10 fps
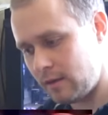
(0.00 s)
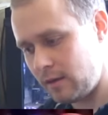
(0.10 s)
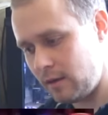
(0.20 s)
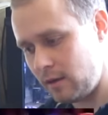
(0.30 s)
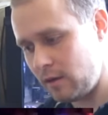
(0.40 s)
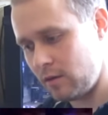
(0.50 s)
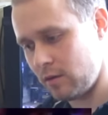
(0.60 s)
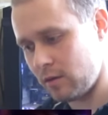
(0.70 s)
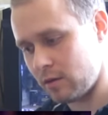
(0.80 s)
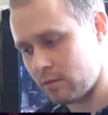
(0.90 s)

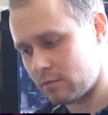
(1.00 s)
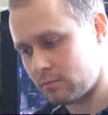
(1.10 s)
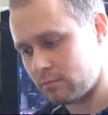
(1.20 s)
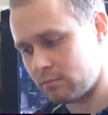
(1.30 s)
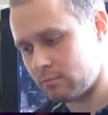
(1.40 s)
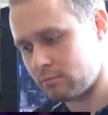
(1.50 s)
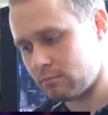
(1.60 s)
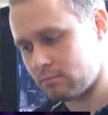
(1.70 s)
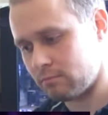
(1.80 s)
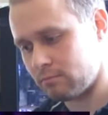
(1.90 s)
И
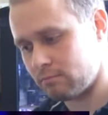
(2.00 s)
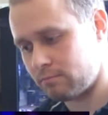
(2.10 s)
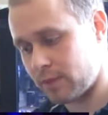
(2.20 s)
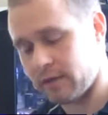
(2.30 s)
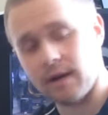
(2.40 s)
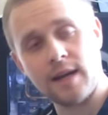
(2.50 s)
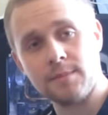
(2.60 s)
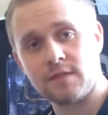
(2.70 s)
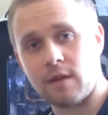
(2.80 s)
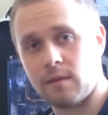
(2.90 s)

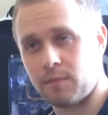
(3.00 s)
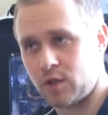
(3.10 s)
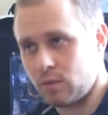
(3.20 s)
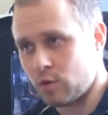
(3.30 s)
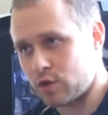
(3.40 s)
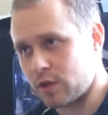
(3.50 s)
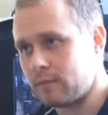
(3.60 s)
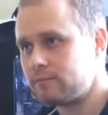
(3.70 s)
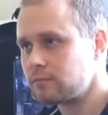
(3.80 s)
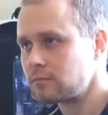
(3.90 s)
поговорим с вами, почему
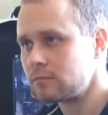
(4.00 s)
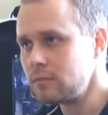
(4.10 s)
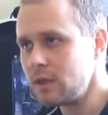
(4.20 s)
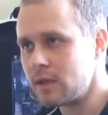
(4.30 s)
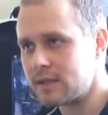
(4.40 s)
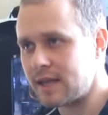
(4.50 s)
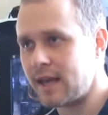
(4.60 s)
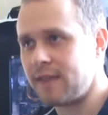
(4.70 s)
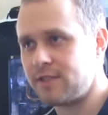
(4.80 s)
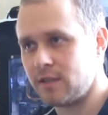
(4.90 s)
же,
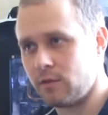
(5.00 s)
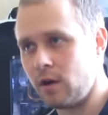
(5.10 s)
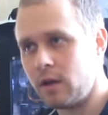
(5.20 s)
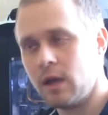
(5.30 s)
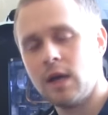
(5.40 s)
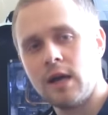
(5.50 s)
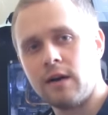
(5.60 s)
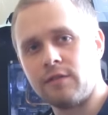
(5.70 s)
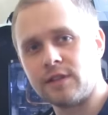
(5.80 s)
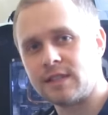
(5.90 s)
скорее всего,
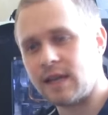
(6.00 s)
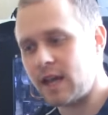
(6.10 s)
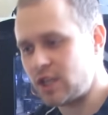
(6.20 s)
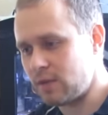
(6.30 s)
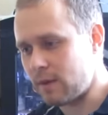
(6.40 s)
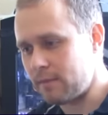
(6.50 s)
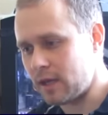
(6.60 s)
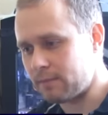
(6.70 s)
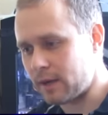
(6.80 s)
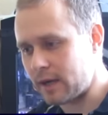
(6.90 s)
в настоящий
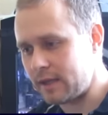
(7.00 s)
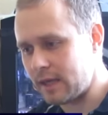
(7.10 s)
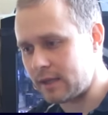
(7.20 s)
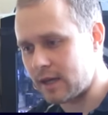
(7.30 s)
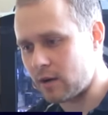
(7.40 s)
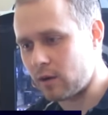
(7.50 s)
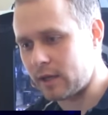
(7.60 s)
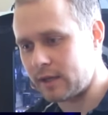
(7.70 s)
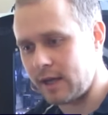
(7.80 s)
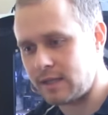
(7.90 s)
момент пока нет никакой
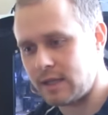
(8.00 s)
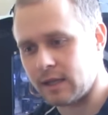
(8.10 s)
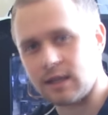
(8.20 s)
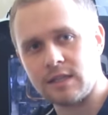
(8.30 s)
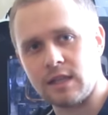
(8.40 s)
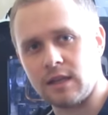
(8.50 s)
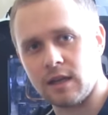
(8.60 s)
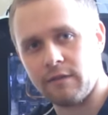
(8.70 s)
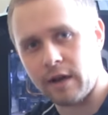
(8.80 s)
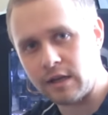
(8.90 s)
конкретики
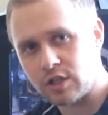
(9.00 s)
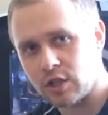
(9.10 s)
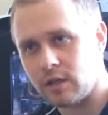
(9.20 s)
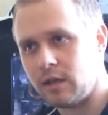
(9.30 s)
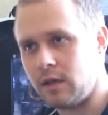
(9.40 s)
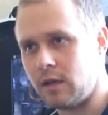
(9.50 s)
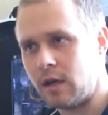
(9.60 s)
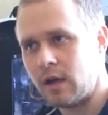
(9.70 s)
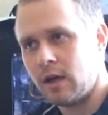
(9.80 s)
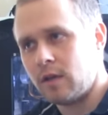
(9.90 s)
относительно реванша
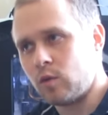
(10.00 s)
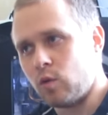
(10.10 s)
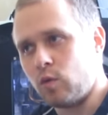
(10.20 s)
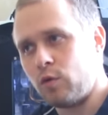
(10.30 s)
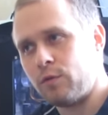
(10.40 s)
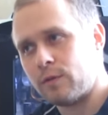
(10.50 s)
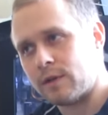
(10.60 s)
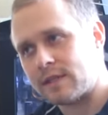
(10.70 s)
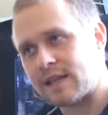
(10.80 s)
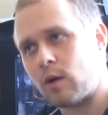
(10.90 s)
и ну,
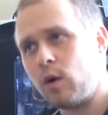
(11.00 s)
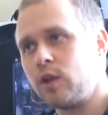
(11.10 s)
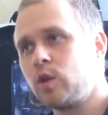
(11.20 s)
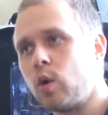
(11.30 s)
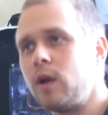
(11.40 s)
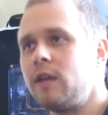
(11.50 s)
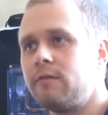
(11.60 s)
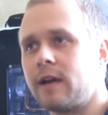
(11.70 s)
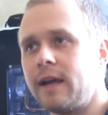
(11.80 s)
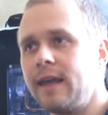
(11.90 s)
э, с какой долей
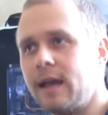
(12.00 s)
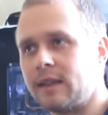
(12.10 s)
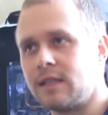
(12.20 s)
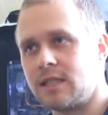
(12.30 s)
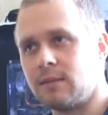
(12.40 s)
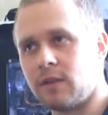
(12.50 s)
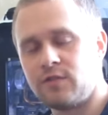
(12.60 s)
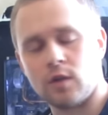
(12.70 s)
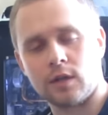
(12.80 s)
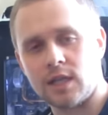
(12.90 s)
вероятности мы
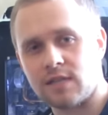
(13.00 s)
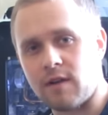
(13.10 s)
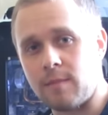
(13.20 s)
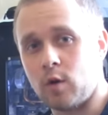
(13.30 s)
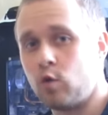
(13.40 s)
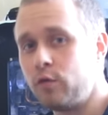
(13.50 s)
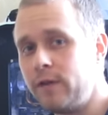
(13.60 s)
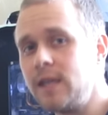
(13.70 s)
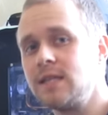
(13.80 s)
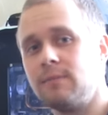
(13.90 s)
все-таки с вами
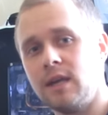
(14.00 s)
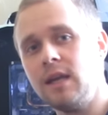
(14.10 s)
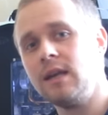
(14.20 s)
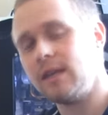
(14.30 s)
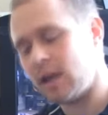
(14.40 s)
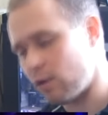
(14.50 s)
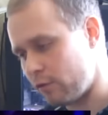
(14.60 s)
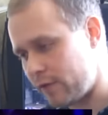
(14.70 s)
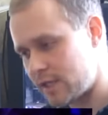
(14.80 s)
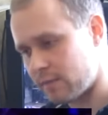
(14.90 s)
увидим или не
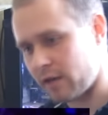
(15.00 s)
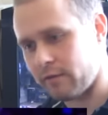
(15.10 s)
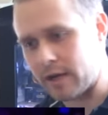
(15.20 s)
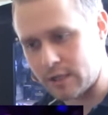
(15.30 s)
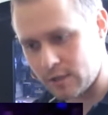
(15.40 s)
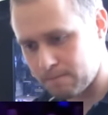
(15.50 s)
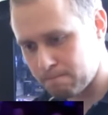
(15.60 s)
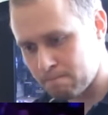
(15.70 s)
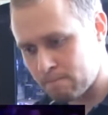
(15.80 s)
увидим реванш.